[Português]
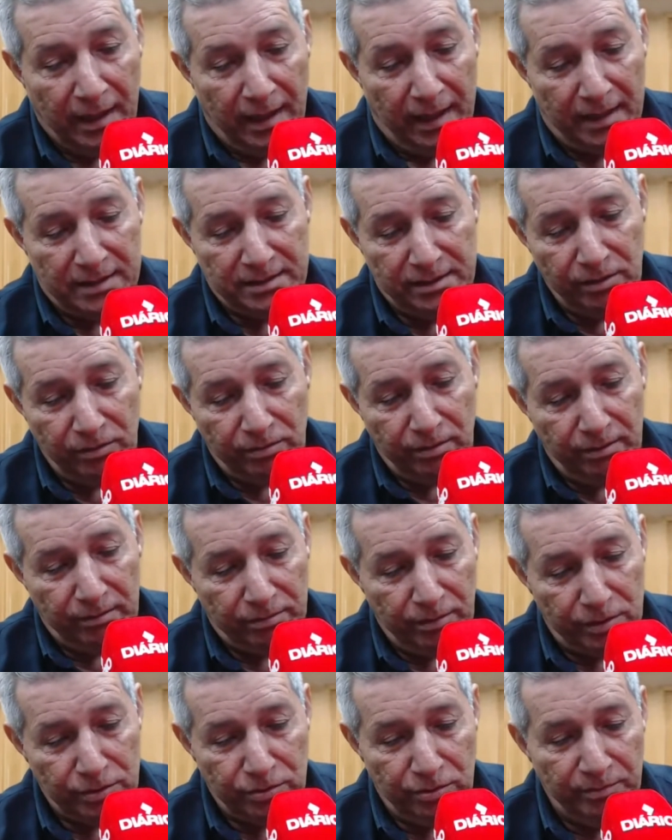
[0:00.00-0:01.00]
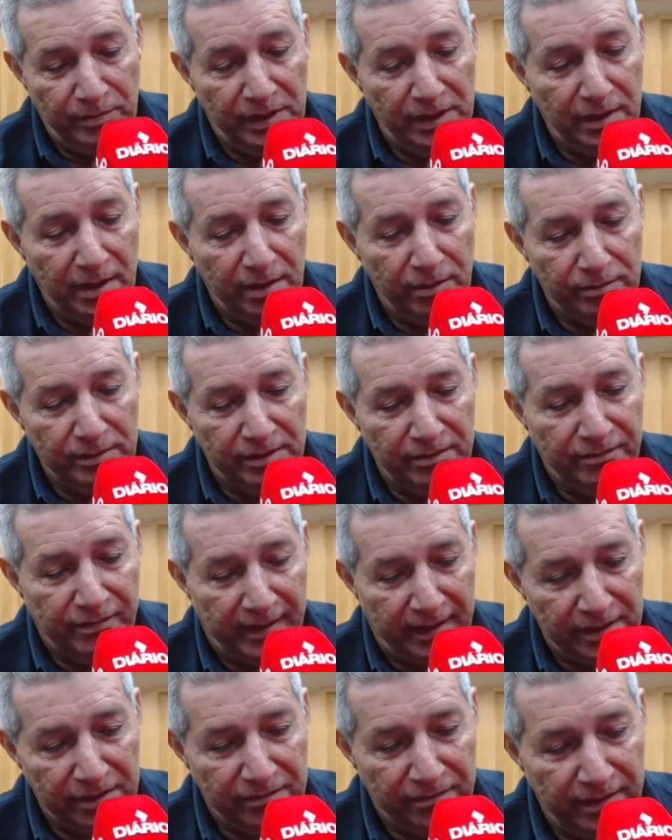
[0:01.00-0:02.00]
Assim que eu assumi, reuni
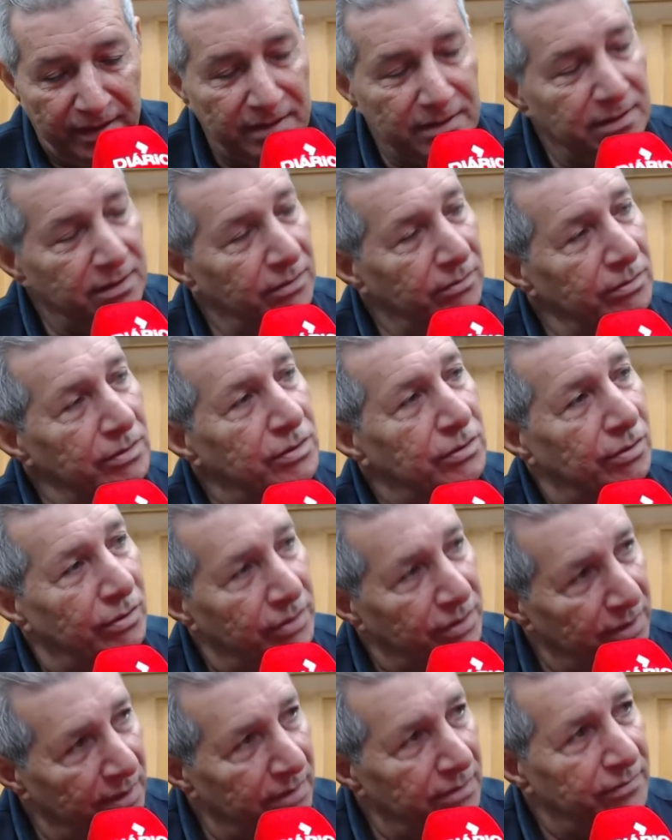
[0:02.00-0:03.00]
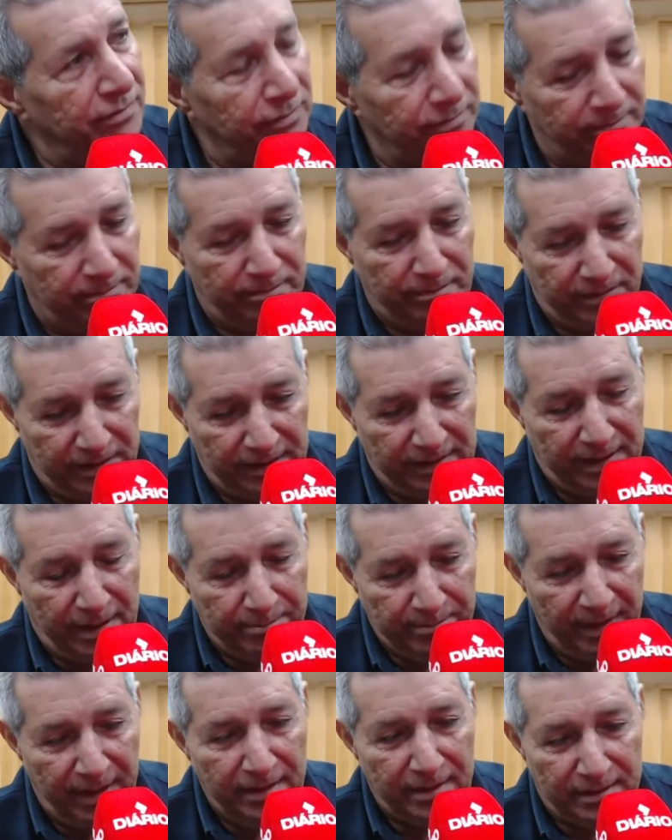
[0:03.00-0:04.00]
várias vezes com os se citar
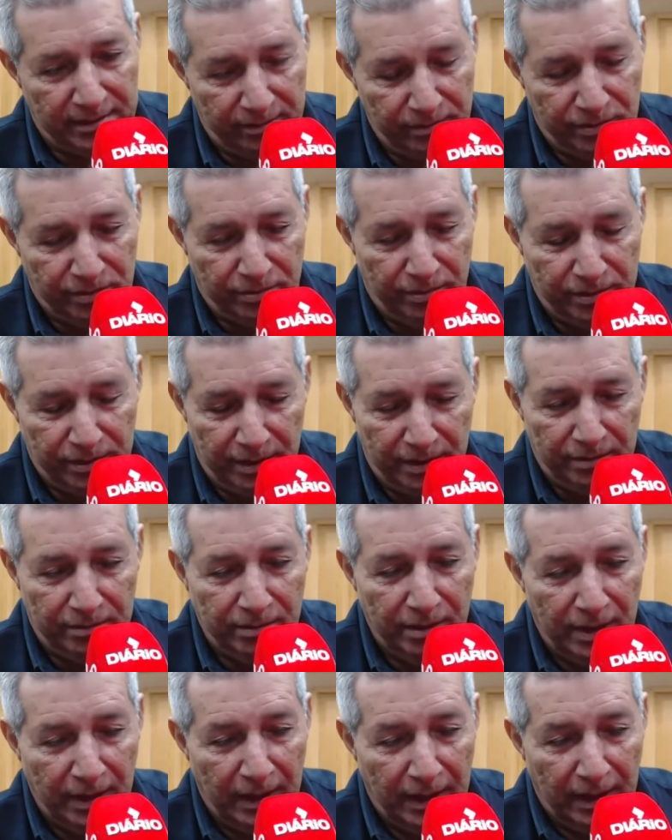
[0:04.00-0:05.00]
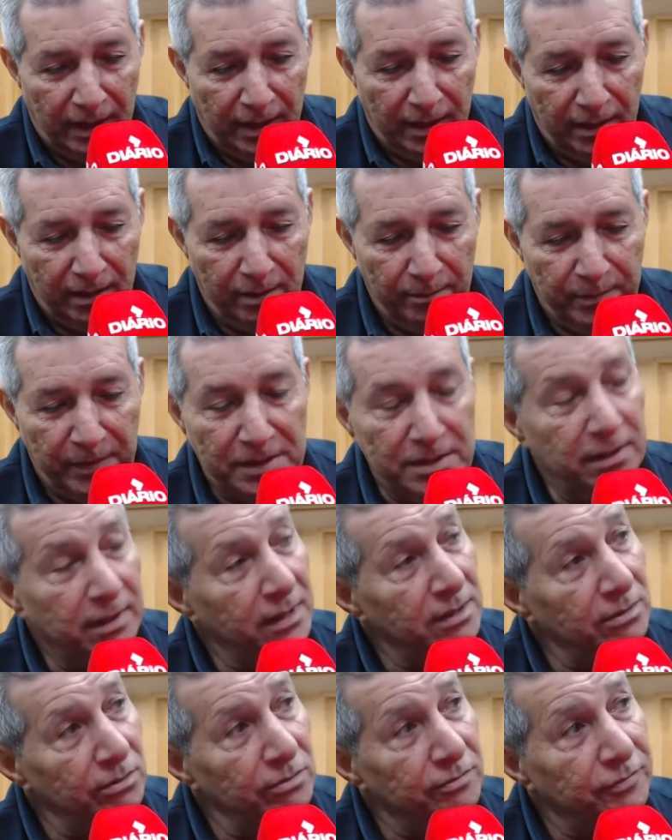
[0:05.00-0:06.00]
bem assim, um estrangeiro, e pedi que
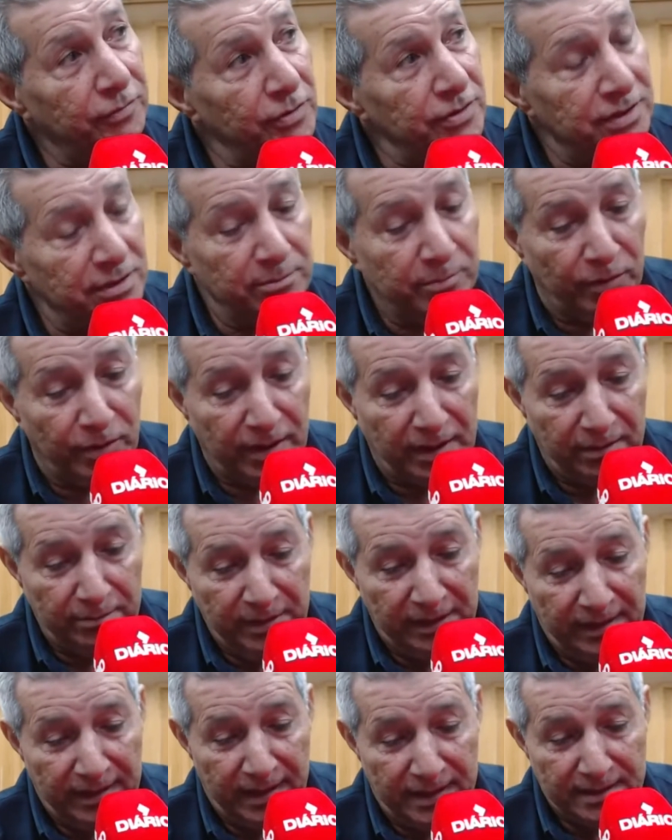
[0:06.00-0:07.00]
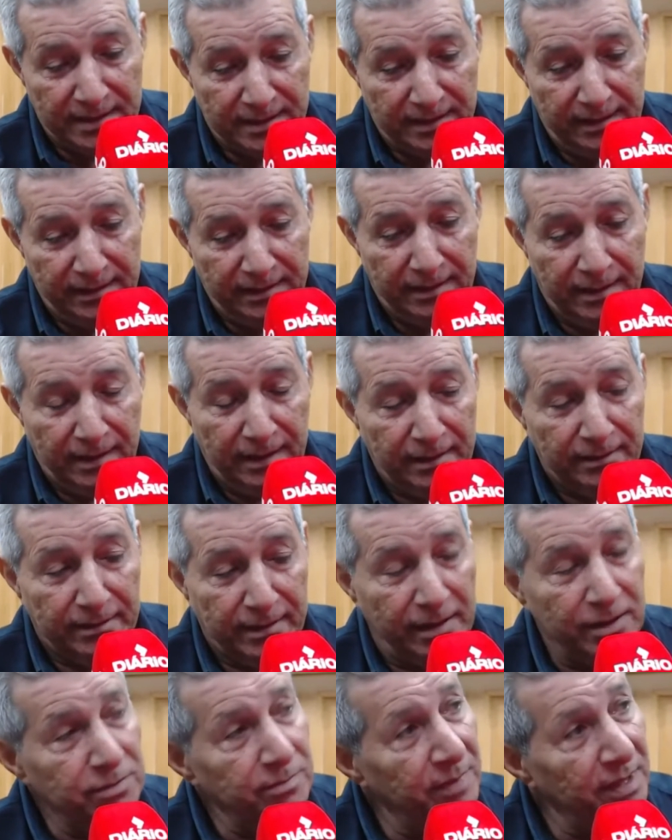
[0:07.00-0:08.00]
eles não fossem embora, me dessem
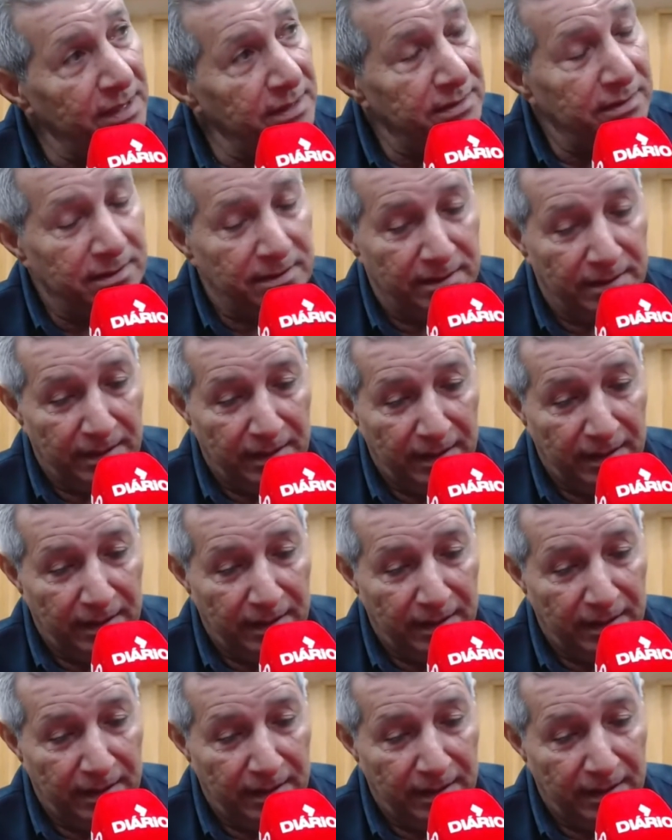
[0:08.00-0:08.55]
três meses.